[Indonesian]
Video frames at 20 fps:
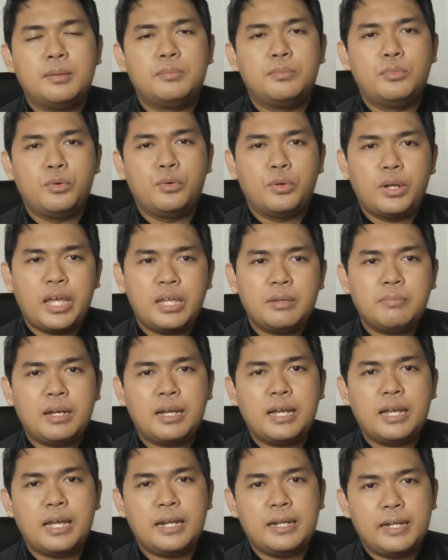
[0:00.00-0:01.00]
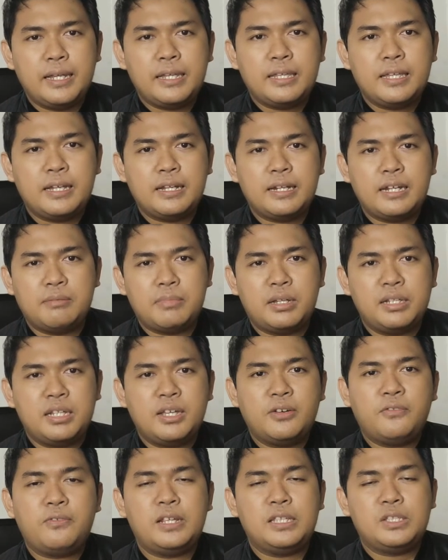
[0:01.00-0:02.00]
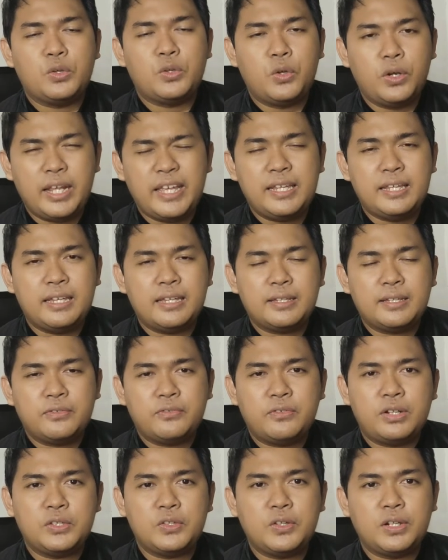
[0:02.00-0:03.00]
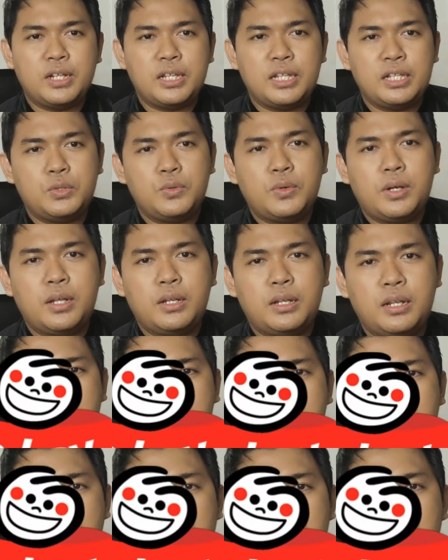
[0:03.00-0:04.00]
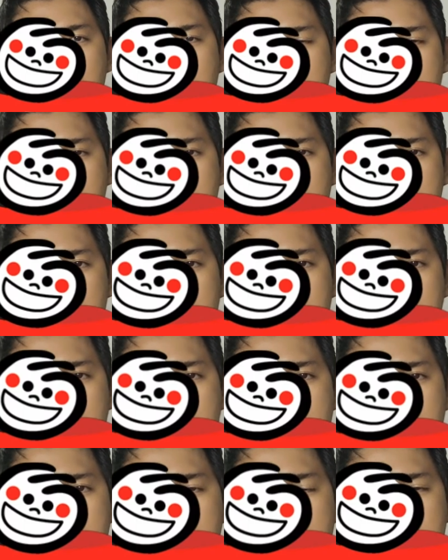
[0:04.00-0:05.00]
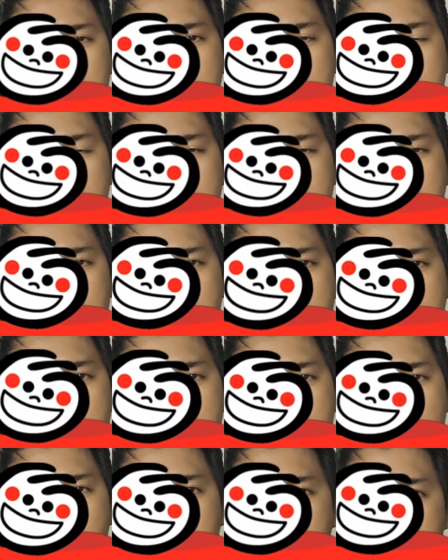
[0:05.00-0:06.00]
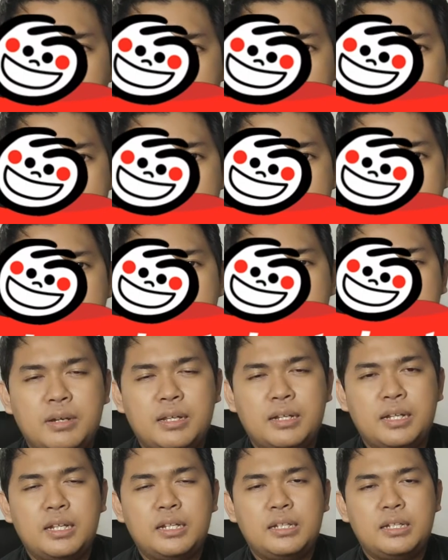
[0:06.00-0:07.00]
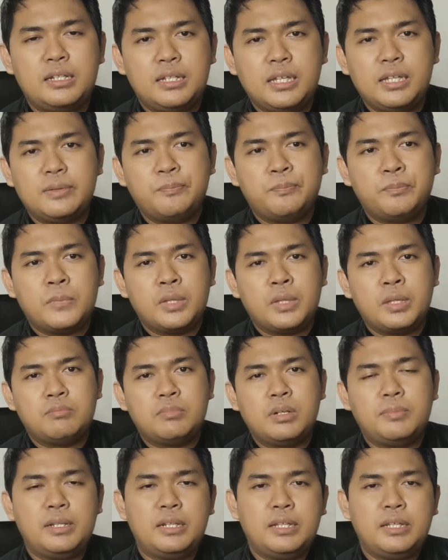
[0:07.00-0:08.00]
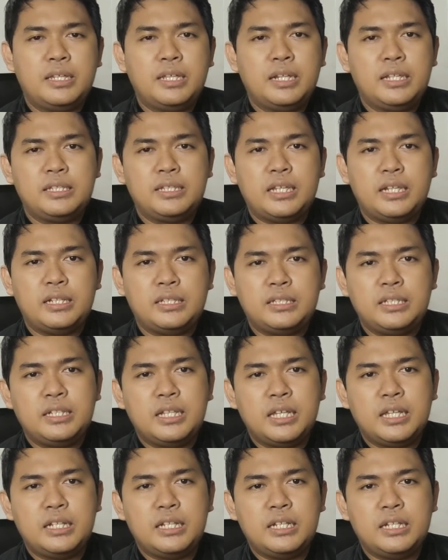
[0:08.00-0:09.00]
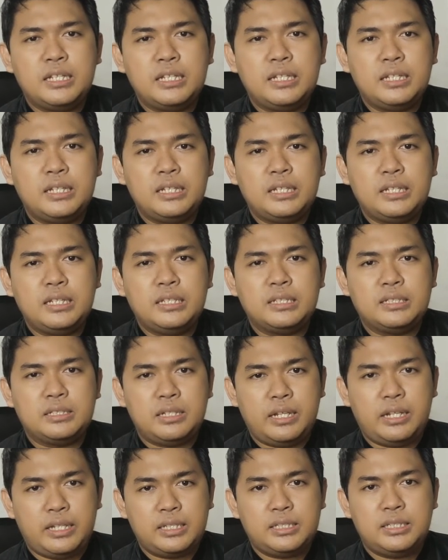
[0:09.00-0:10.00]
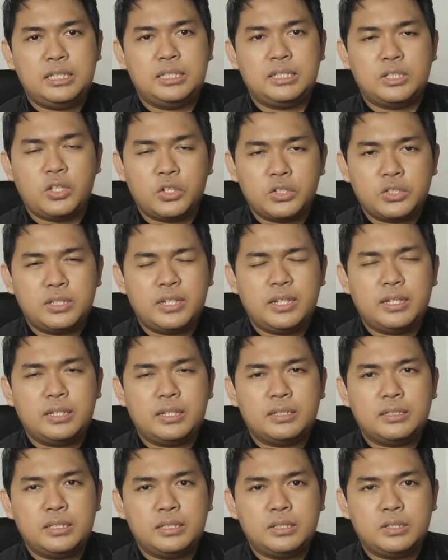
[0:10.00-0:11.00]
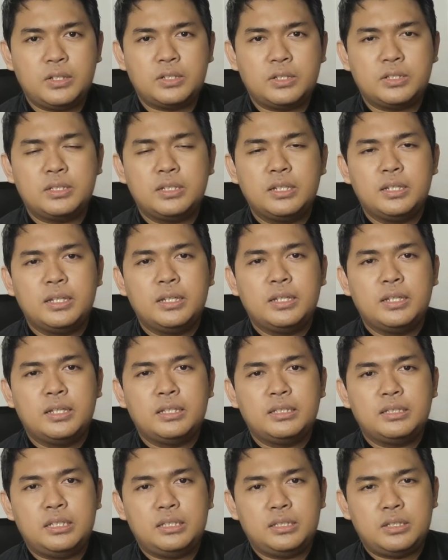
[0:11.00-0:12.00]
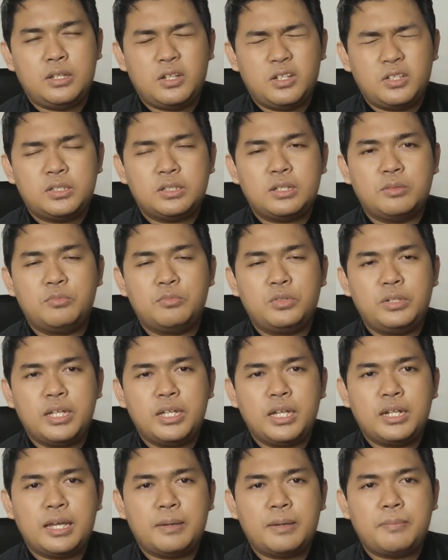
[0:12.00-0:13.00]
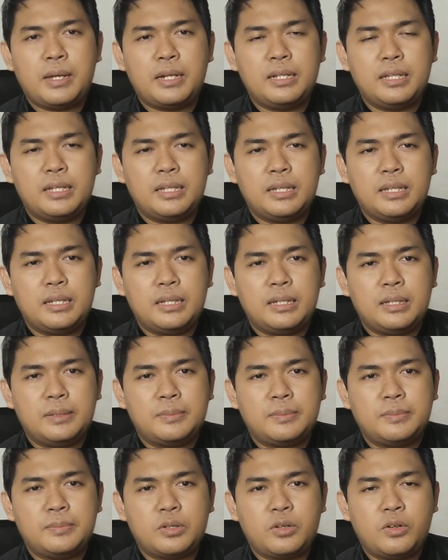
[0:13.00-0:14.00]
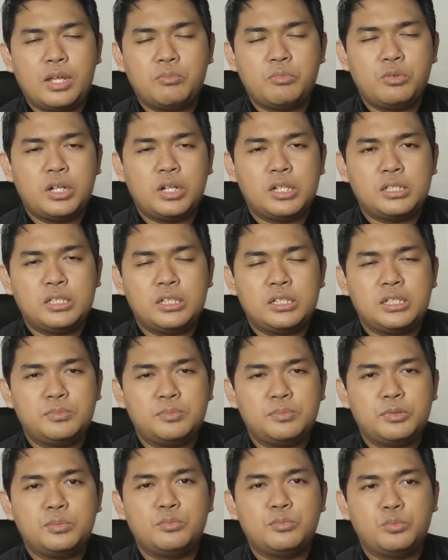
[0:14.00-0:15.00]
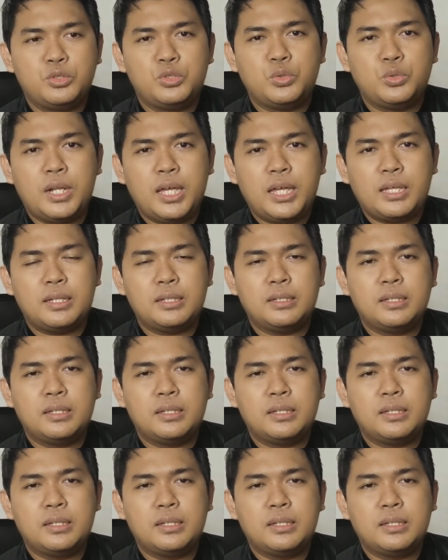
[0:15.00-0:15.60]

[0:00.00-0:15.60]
mulai menggandeng yang namanya Frito-Lay ya. frito itu adalah perusahaan dari uh, luar negeri yang mana dia memiliki lisensi dari snack Citos ya, Citos. Citos kemudian nah pada kolaborasi tersebut muncullah